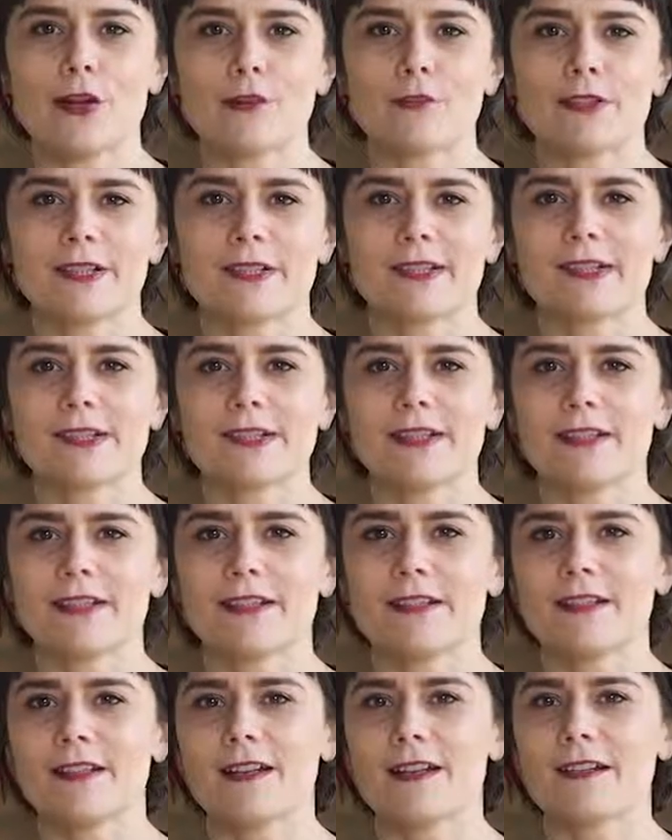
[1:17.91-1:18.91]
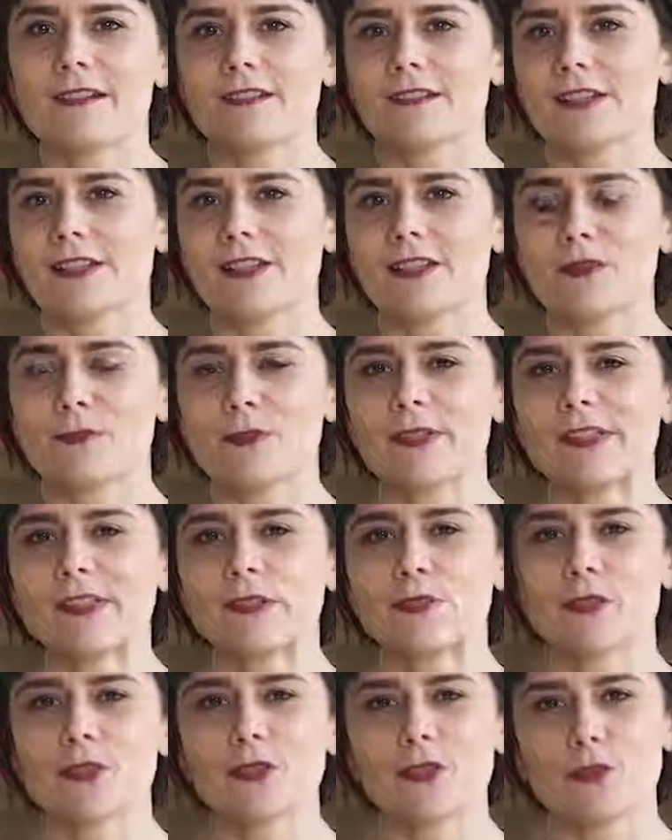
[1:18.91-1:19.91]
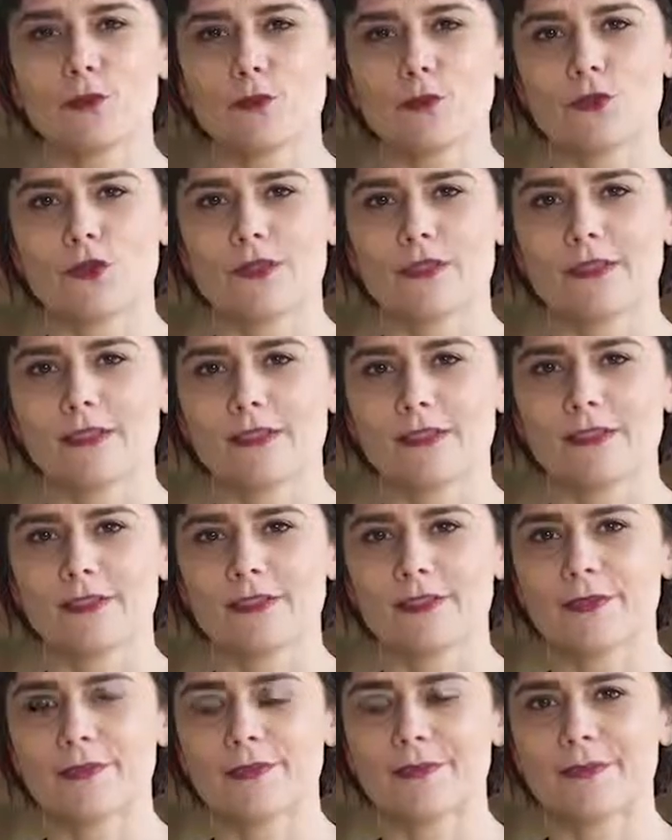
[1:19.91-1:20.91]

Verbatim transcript: a un'azienda delle dimensioni di Cucina Inn.